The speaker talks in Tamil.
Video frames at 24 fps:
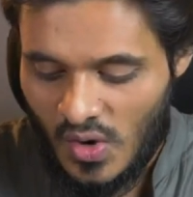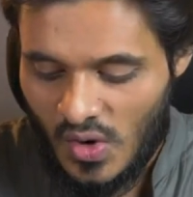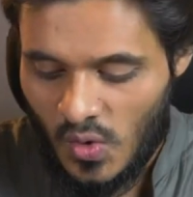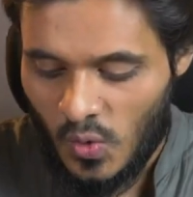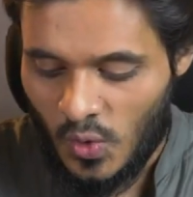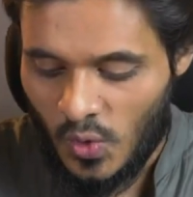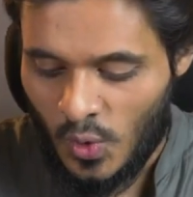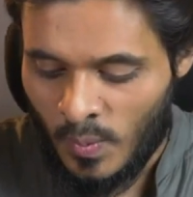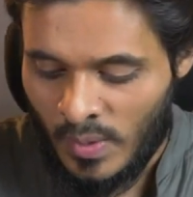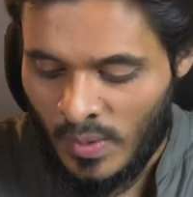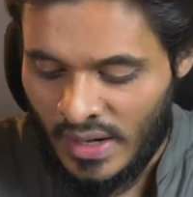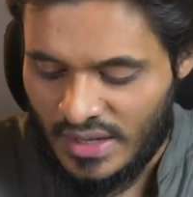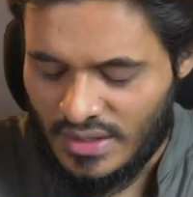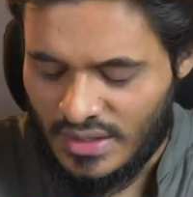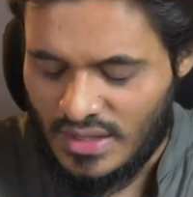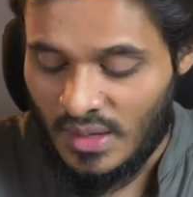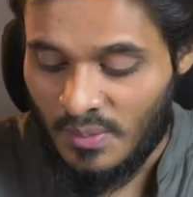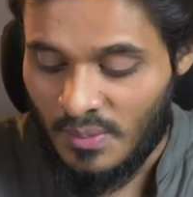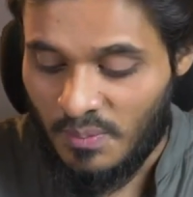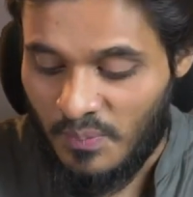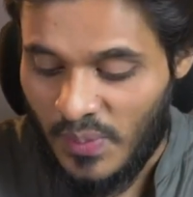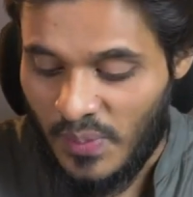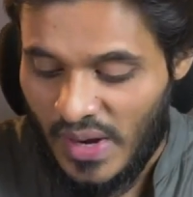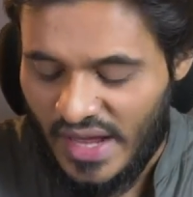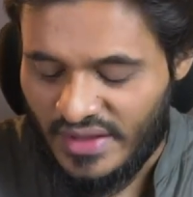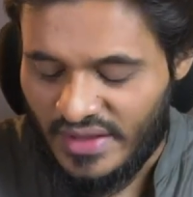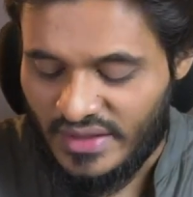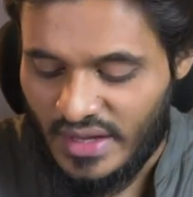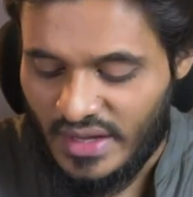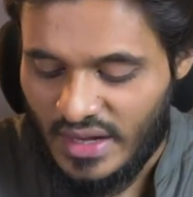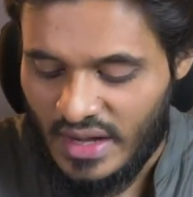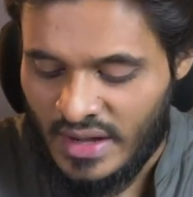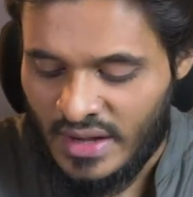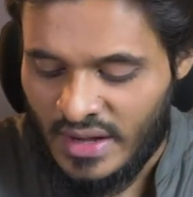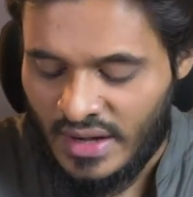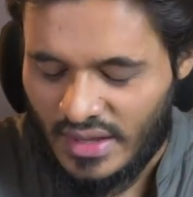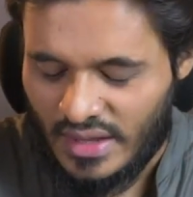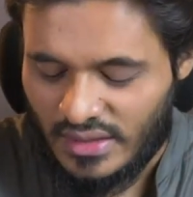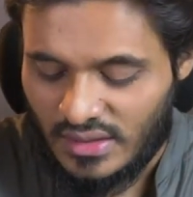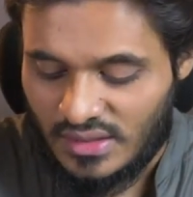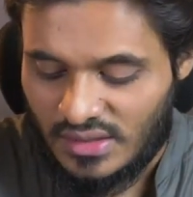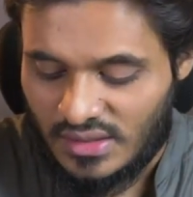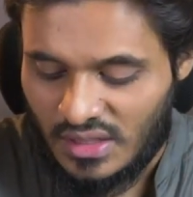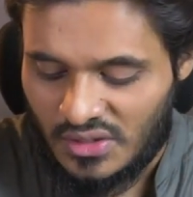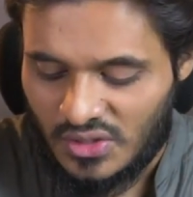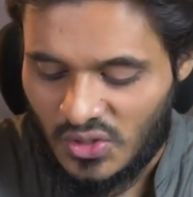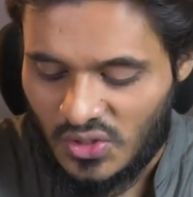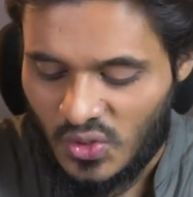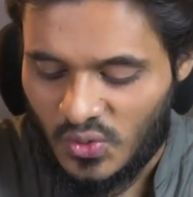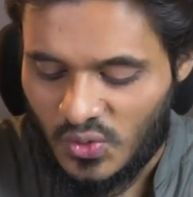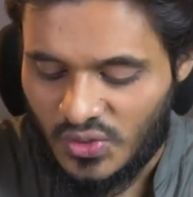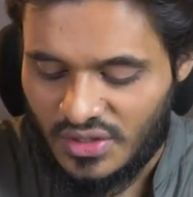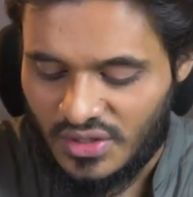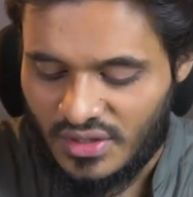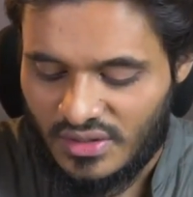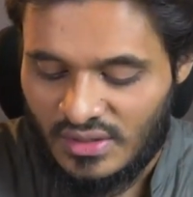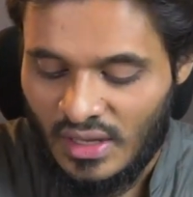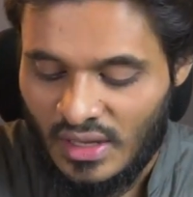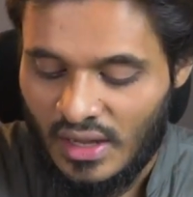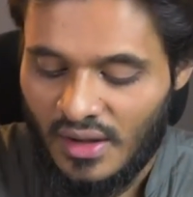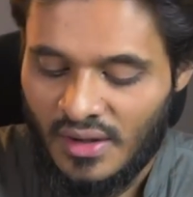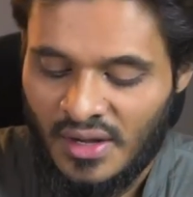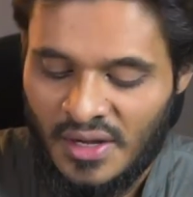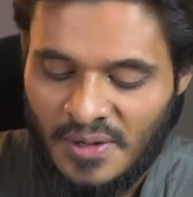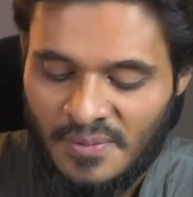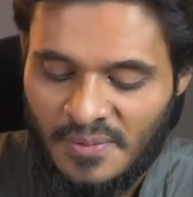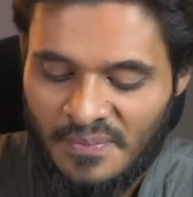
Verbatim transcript: ஒரு மனிதன் பாதையிலே நடந்து சென்று கொண்டிருந்தான்